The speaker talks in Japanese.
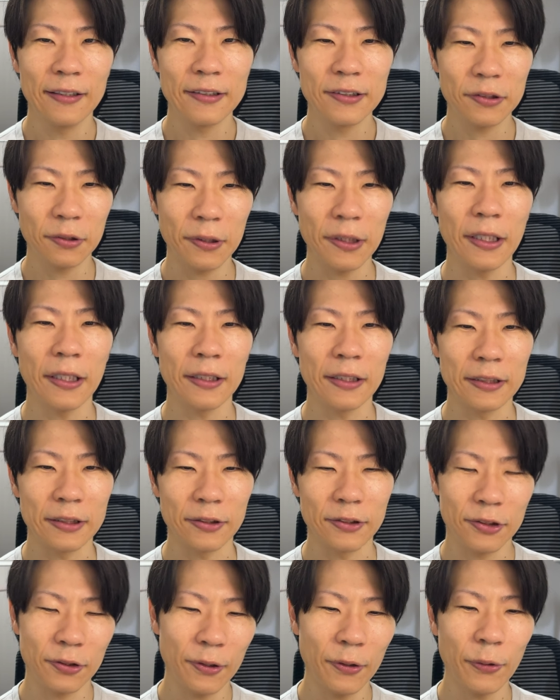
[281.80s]
それなんです
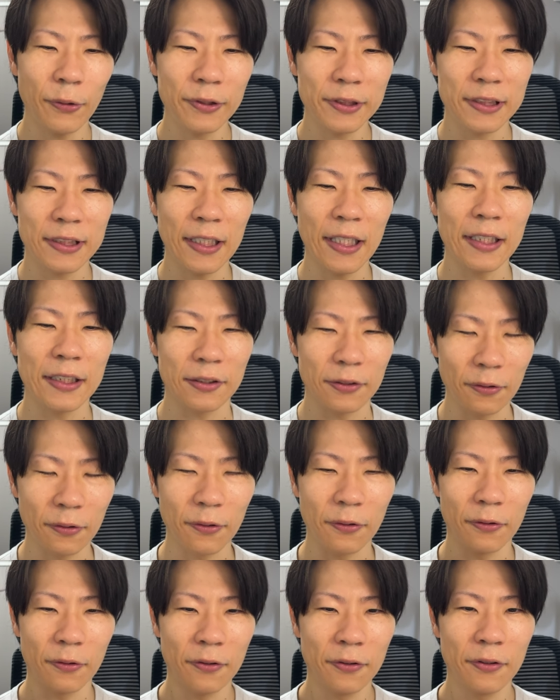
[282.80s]
よ。それをしない
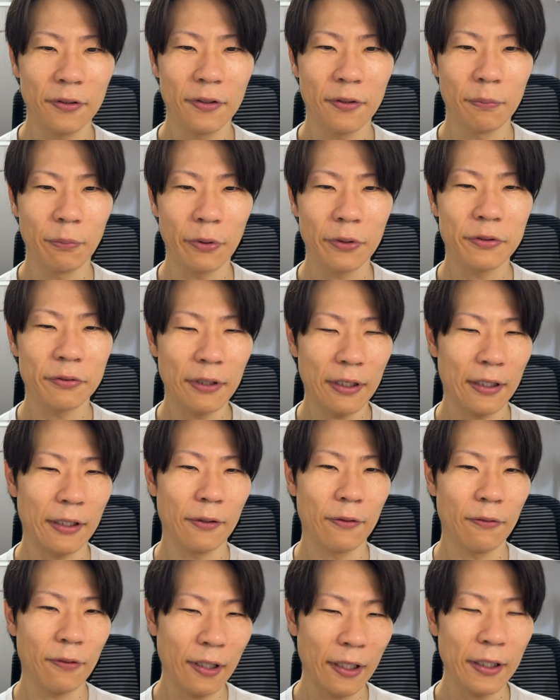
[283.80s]
と僕
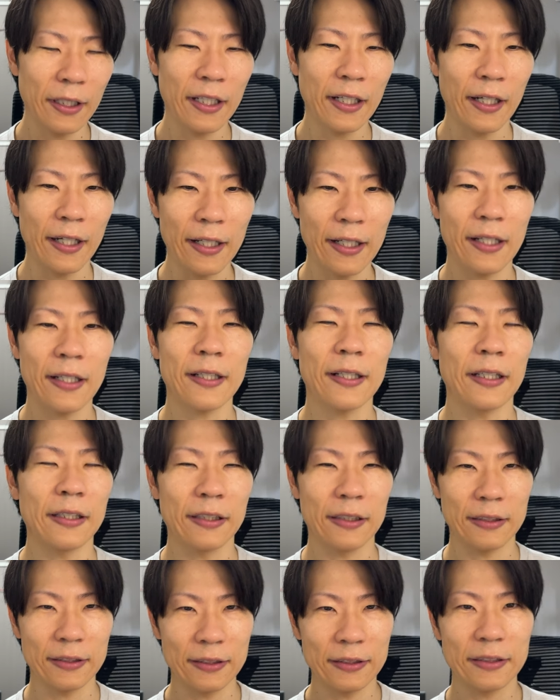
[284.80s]
はお金が得られない
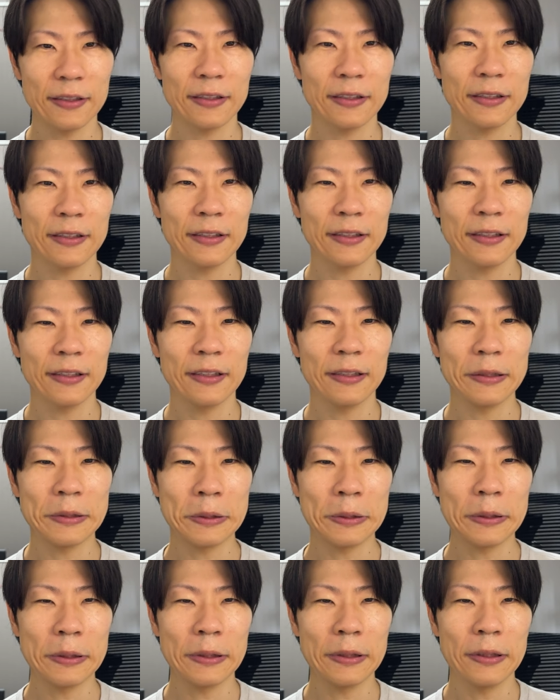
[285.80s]
んです。
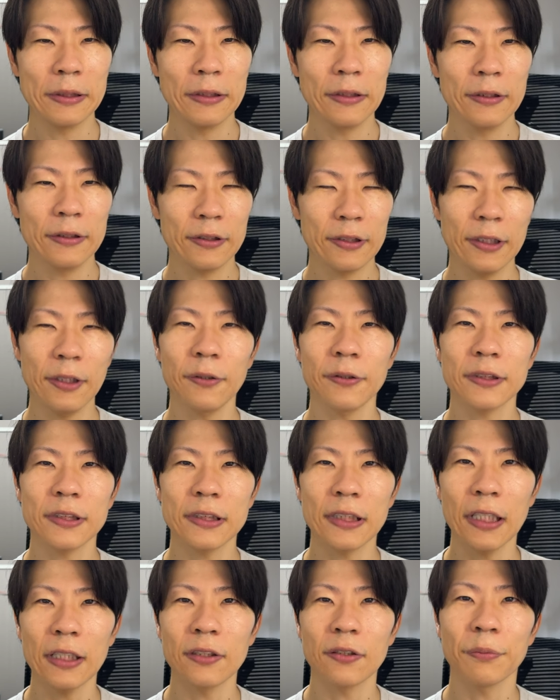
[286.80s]
それを
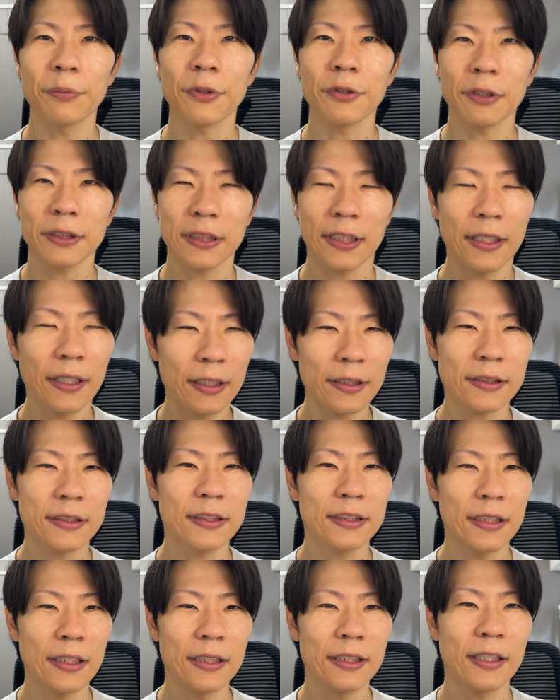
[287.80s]
しないと僕は生活
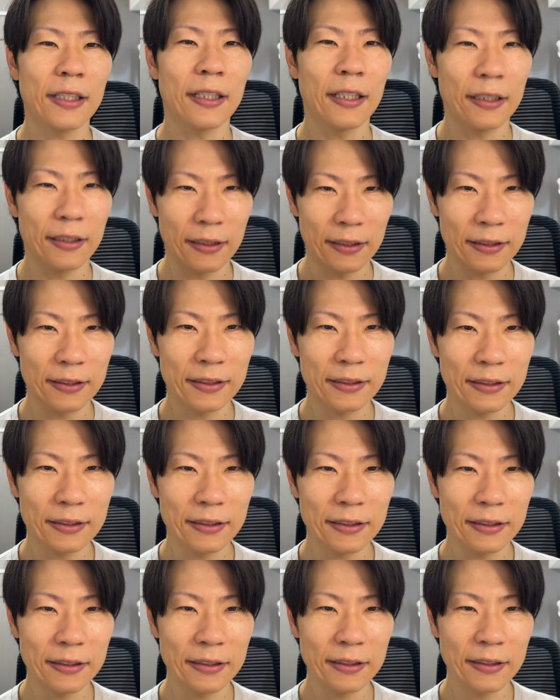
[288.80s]
していけないんです。
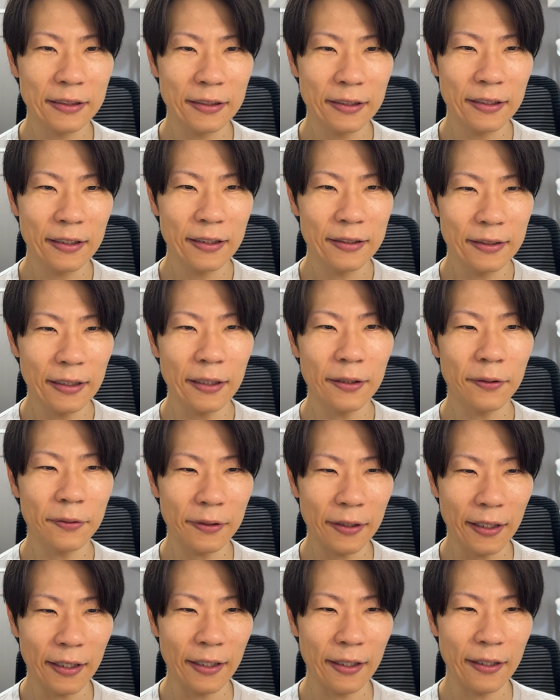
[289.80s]
なの
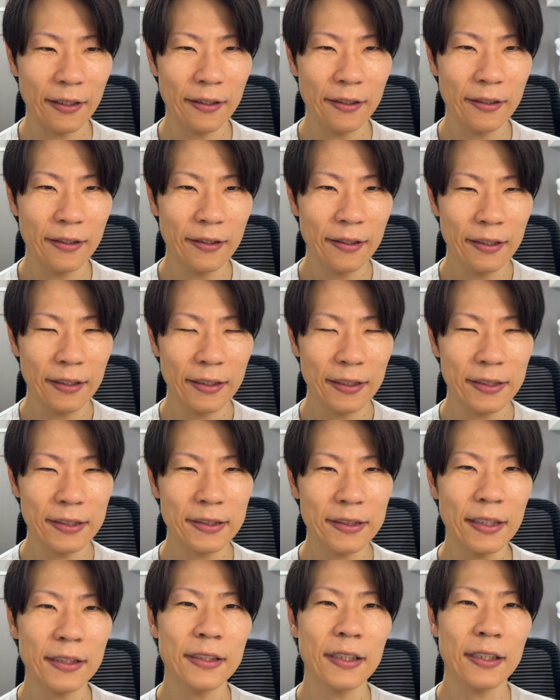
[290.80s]
で、必
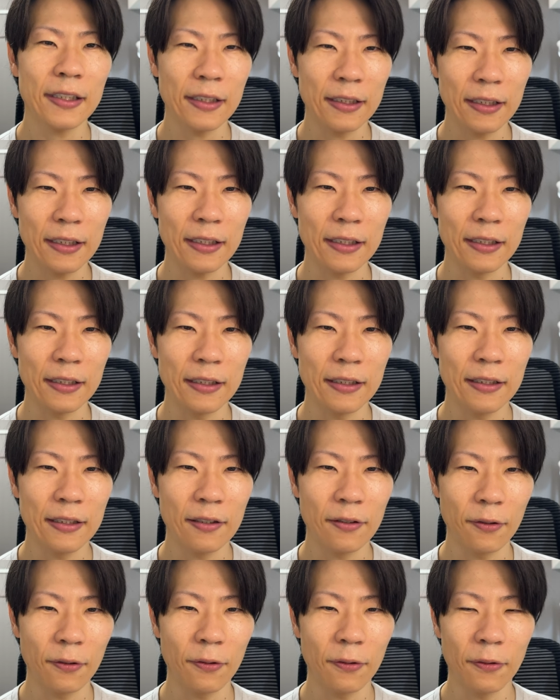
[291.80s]
然的に
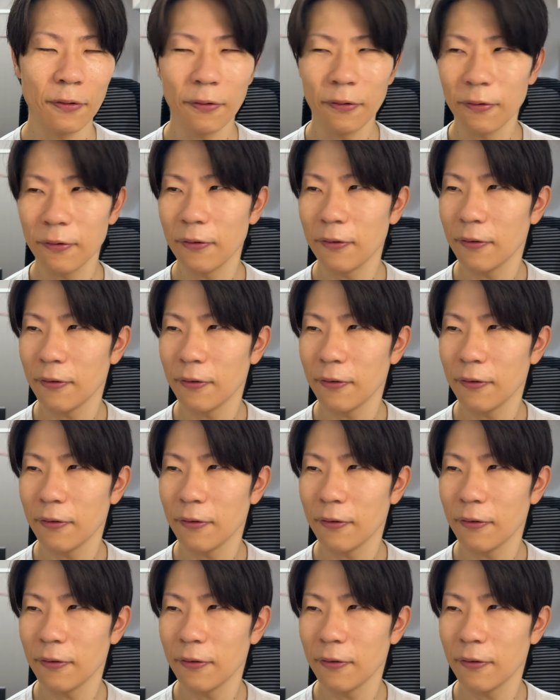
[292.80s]
この